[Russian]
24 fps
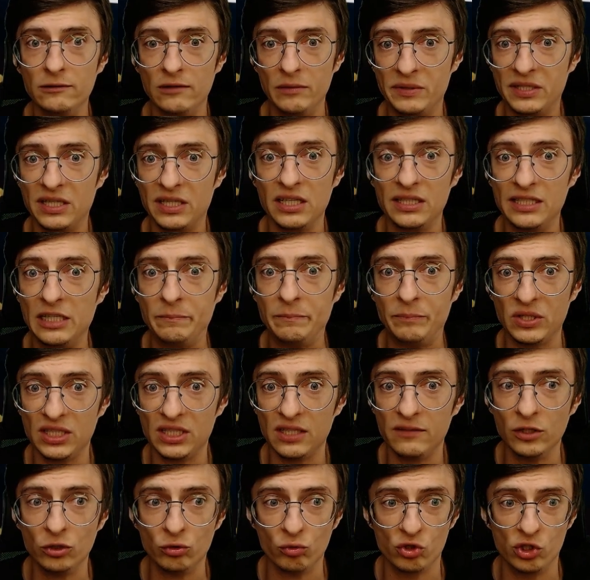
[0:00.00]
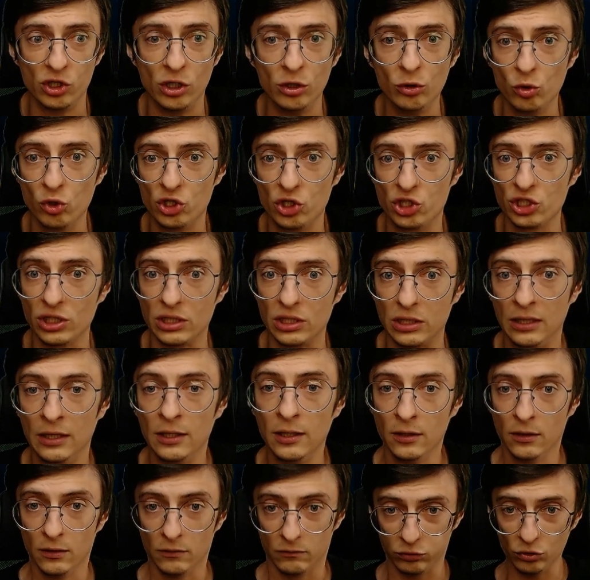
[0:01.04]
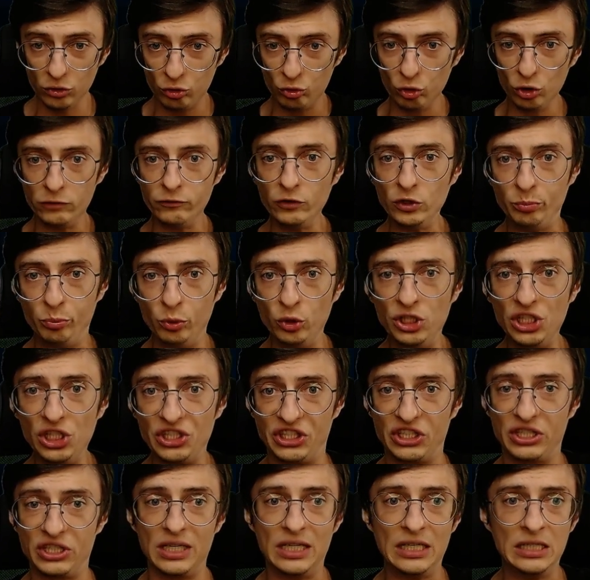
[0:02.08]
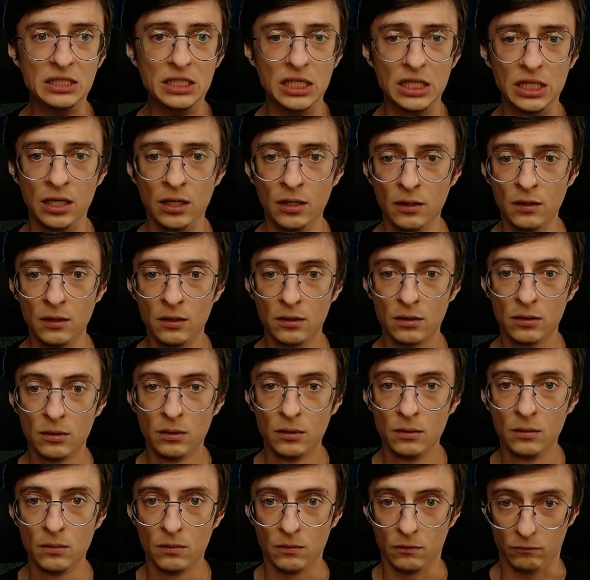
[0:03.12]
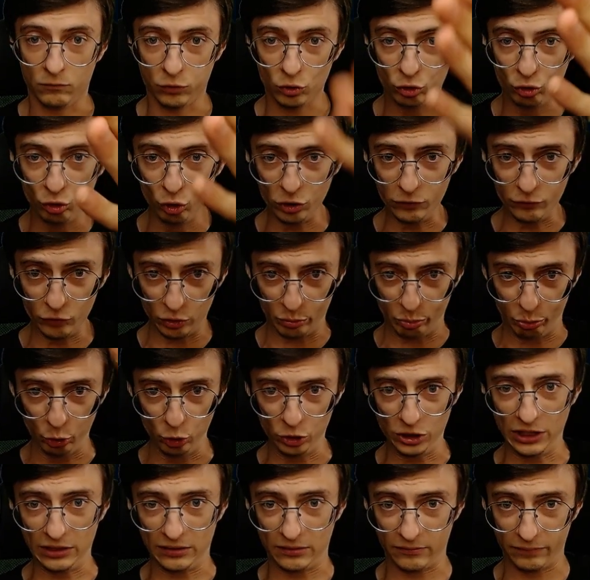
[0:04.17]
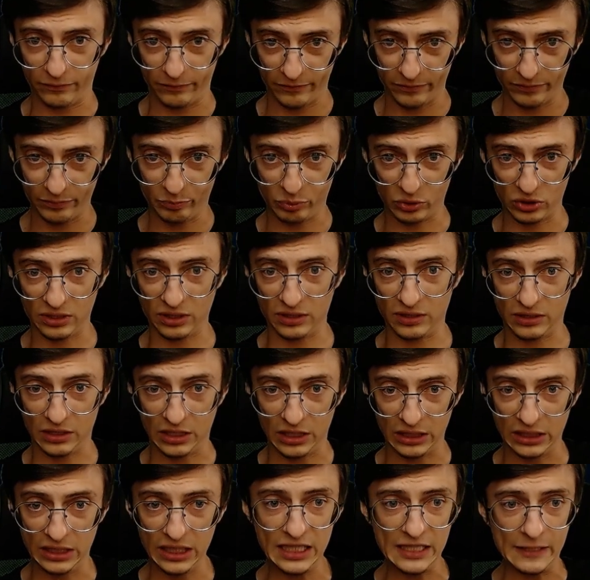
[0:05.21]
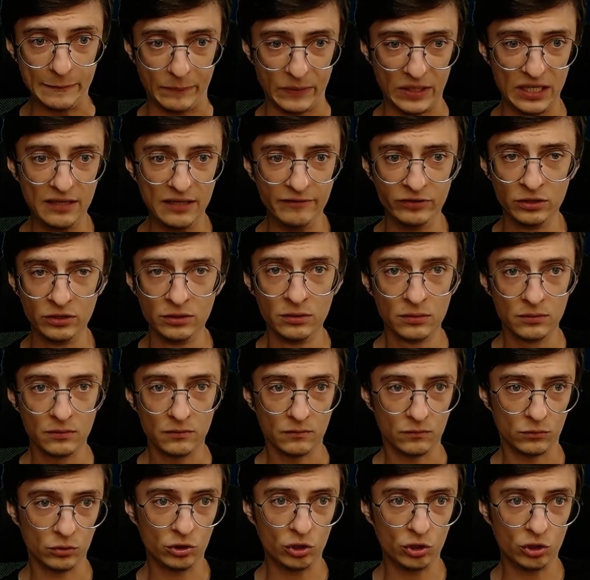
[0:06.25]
вам сказать по захвату заложника. Вот тут вот будет здание... Вот тут вот будет КТ спавн. Вот